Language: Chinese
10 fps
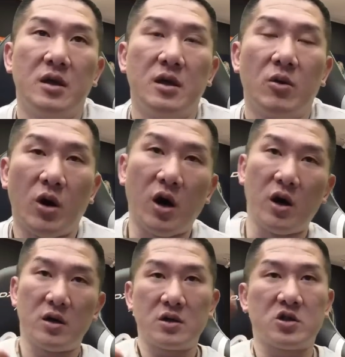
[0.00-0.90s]
我
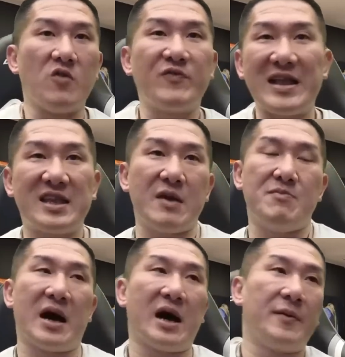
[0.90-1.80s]
从饭店
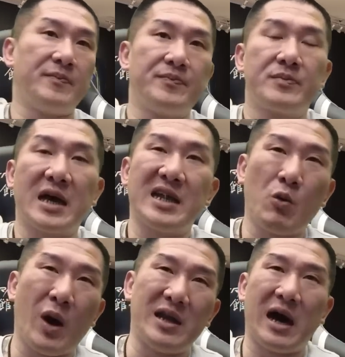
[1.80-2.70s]
嘛，他在
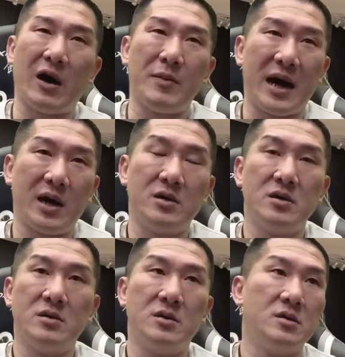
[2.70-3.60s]
万豪嘛。
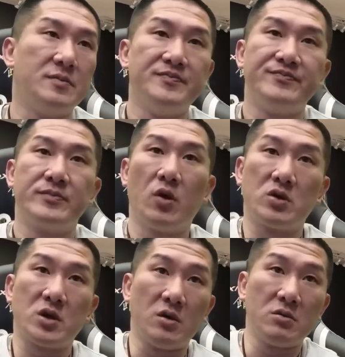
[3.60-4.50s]
我
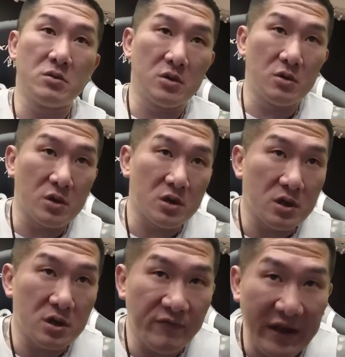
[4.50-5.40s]
从
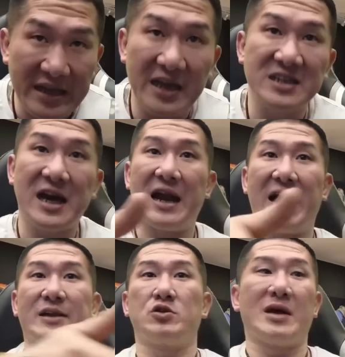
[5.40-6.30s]
饭店一下
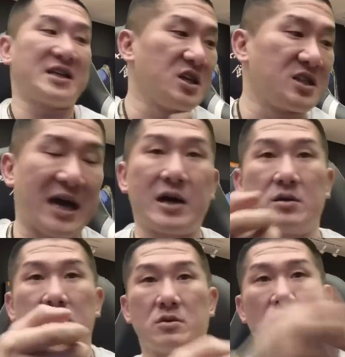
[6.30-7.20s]
来，坐在车
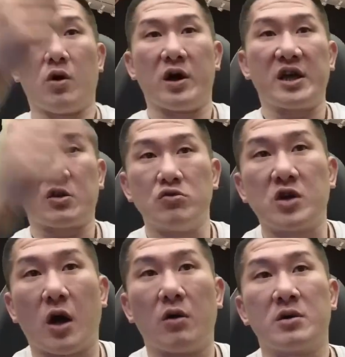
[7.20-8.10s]
上，我一
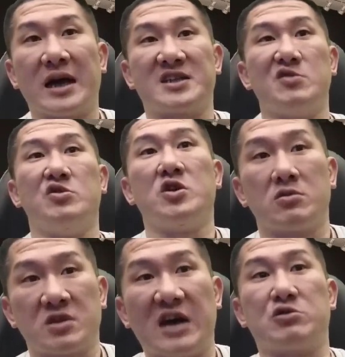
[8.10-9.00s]
Google，他新闻就
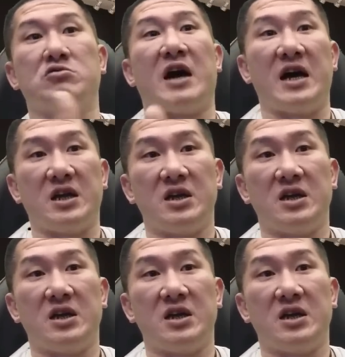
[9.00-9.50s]
跳出来了。